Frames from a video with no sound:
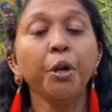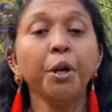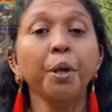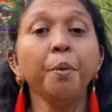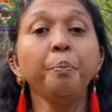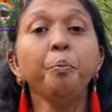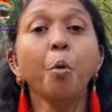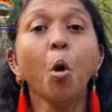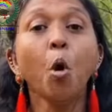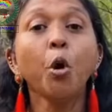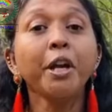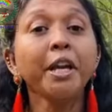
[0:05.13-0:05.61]
ஒரு
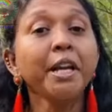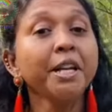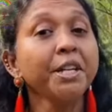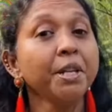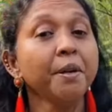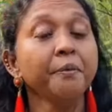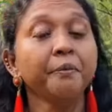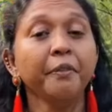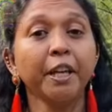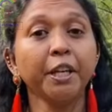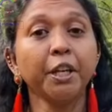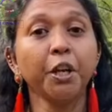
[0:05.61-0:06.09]

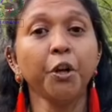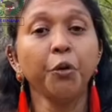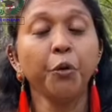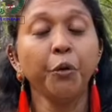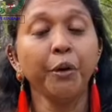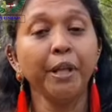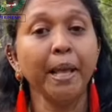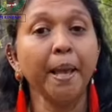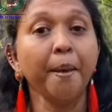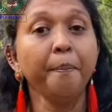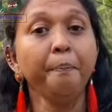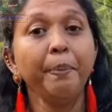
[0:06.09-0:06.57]
பொக்கிஷம்
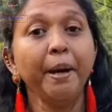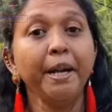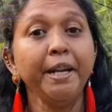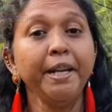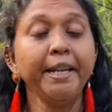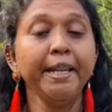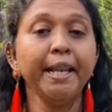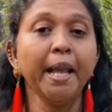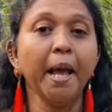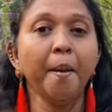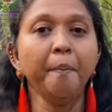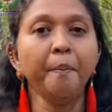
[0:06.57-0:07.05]
வைக்கக்கூடிய
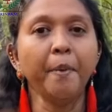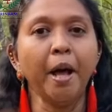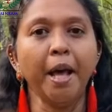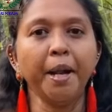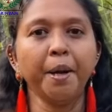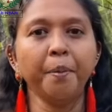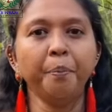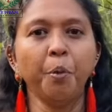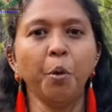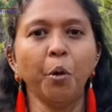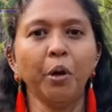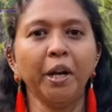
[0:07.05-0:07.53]
பெட்டியாக
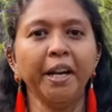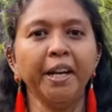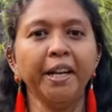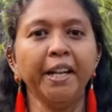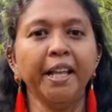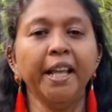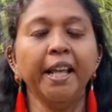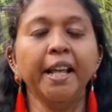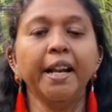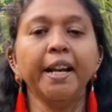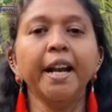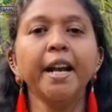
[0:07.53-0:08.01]

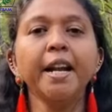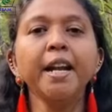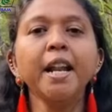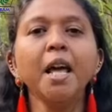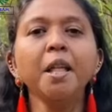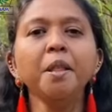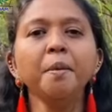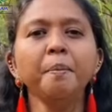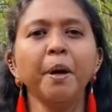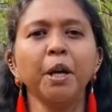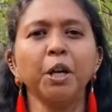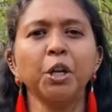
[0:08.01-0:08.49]
மாறப்போகிறேன்னு
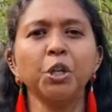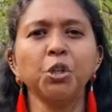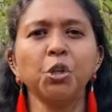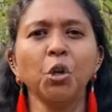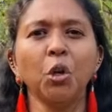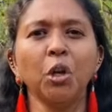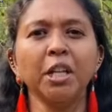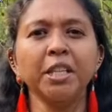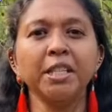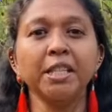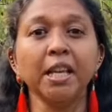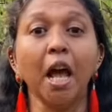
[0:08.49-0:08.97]
ரெண்டாவது மரம்
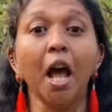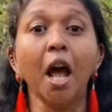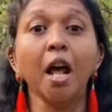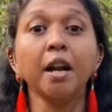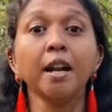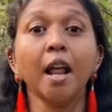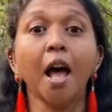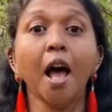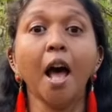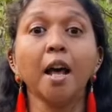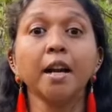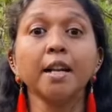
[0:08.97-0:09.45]
சொல்லிச்சான்
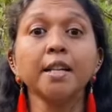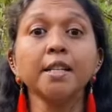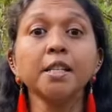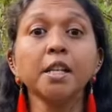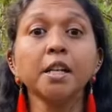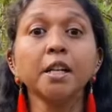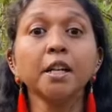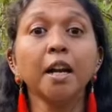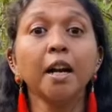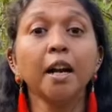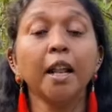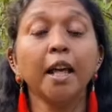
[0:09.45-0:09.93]
நான்
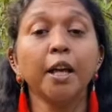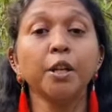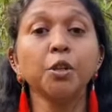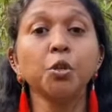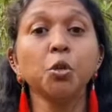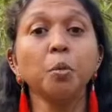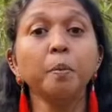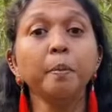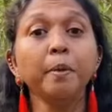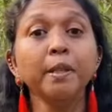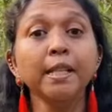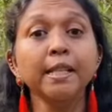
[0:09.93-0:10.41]
அரசர்களை
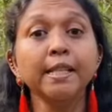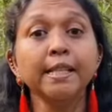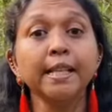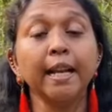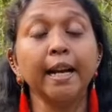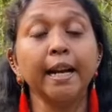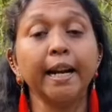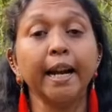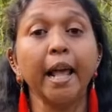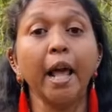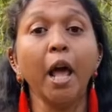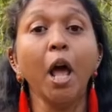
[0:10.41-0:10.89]
சுமந்து
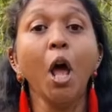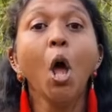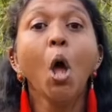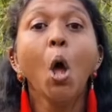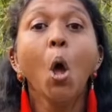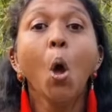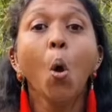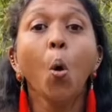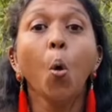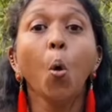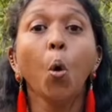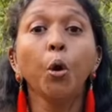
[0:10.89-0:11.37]
செல்கிற
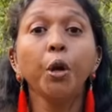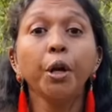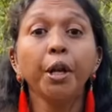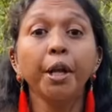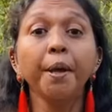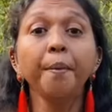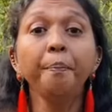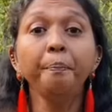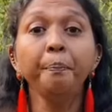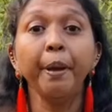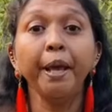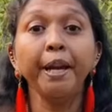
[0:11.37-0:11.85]
ஒரு
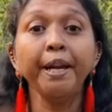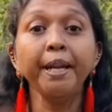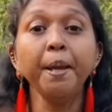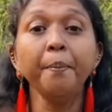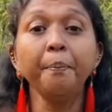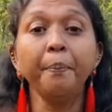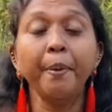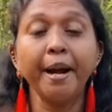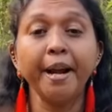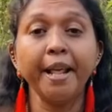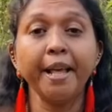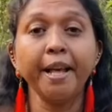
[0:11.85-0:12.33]
பெரிய
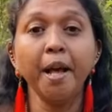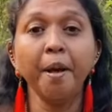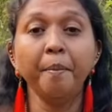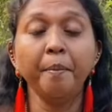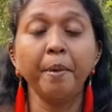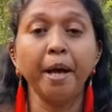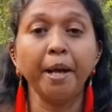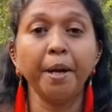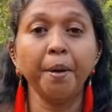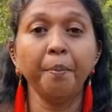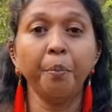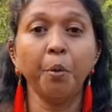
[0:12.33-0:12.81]
படகாக
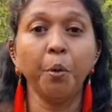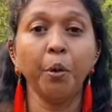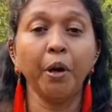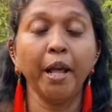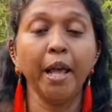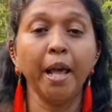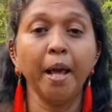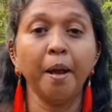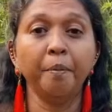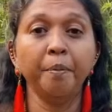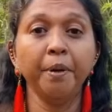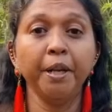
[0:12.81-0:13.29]

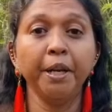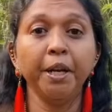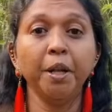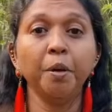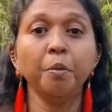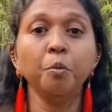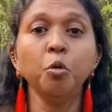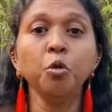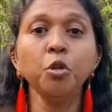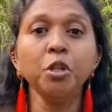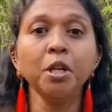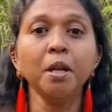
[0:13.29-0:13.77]
மாறப்போகிறேன் அப்படின்னு
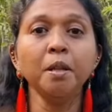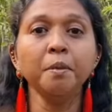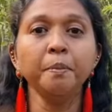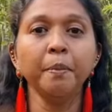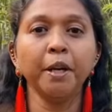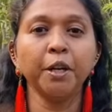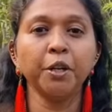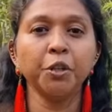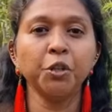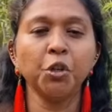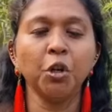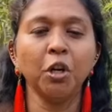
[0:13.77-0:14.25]
மூன்றாவது
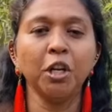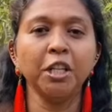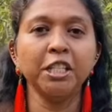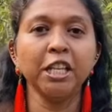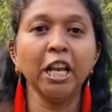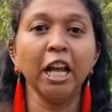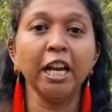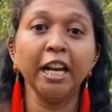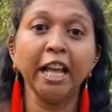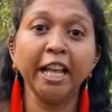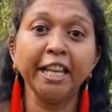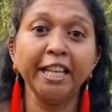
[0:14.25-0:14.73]
மரம்
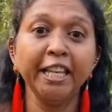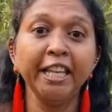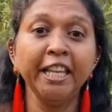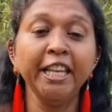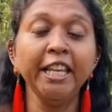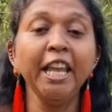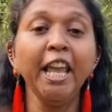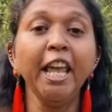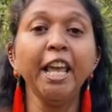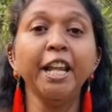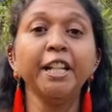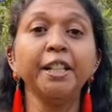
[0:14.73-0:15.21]
சொல்லிச்சான் நான்
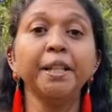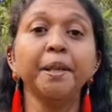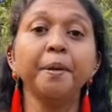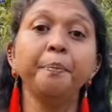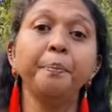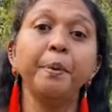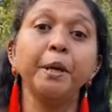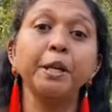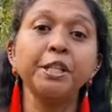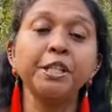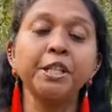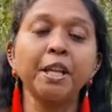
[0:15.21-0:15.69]
இங்கேயே இருந்து
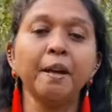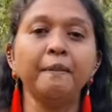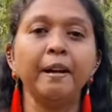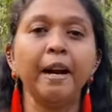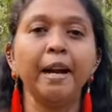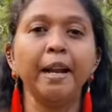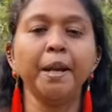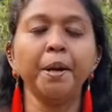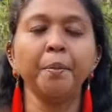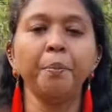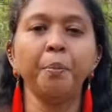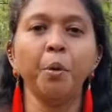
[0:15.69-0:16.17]
பெருசாக
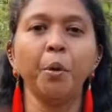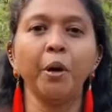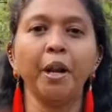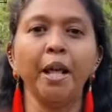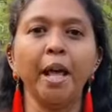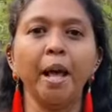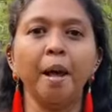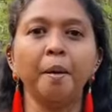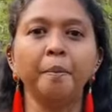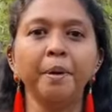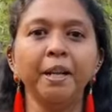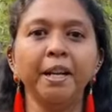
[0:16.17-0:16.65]
வளர
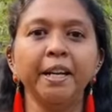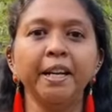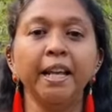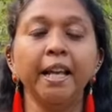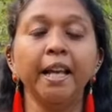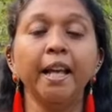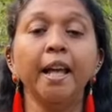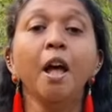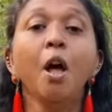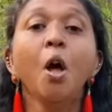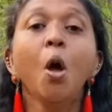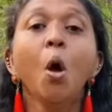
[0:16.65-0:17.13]
போகிறேன் அப்படின்னு
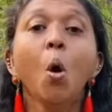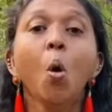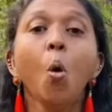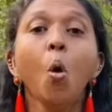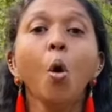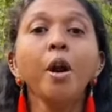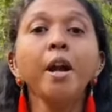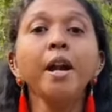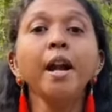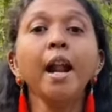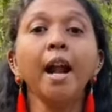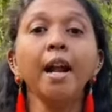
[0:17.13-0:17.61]

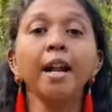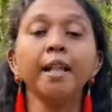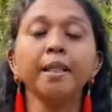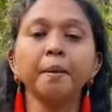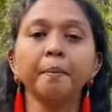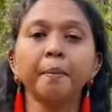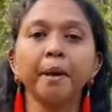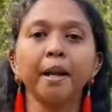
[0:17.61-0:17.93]
ஒரு நாள் அந்த